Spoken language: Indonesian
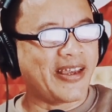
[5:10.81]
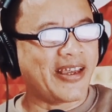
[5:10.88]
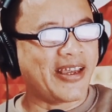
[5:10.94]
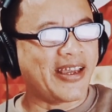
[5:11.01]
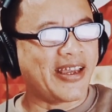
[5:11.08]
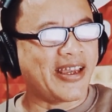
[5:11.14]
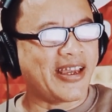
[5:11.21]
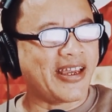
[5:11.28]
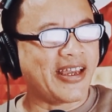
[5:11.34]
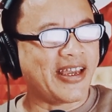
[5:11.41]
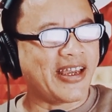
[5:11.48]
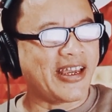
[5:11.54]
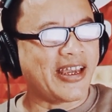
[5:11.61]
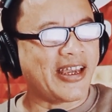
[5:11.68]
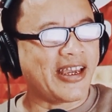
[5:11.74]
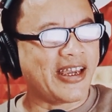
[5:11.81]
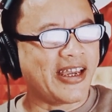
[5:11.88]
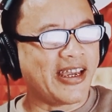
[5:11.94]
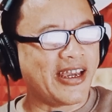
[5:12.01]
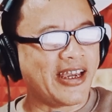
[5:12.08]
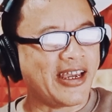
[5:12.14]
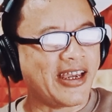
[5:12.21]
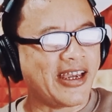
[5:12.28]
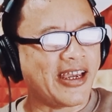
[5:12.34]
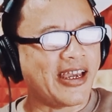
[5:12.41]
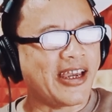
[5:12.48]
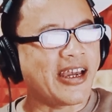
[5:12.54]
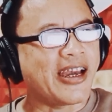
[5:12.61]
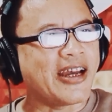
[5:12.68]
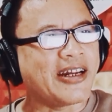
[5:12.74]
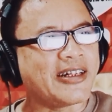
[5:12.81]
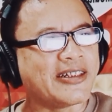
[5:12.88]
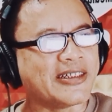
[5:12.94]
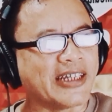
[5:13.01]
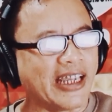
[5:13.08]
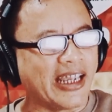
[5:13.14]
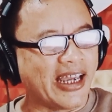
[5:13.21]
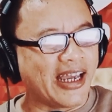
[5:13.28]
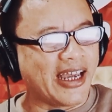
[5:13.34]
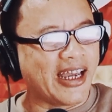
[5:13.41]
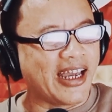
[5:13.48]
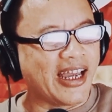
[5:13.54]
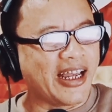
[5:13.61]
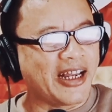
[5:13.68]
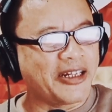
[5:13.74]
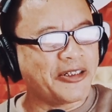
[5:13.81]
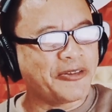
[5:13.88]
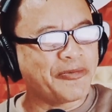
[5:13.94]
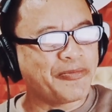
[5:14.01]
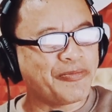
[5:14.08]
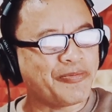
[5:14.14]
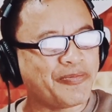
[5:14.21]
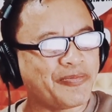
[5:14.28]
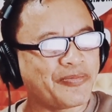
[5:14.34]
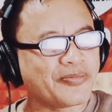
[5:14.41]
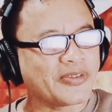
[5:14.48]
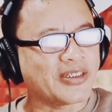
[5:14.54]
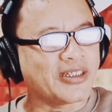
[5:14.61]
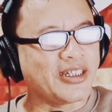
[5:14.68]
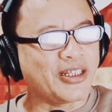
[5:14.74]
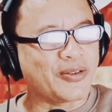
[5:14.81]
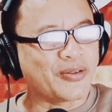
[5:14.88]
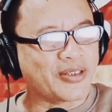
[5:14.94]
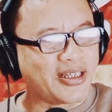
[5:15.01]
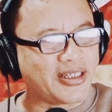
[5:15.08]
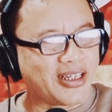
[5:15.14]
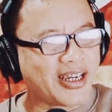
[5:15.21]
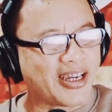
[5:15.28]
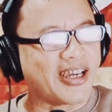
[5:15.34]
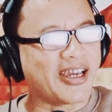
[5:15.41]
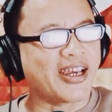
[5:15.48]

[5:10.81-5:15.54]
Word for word: Salamnya yang mendengarkan. Iya. Itu aja ya. Itu saja.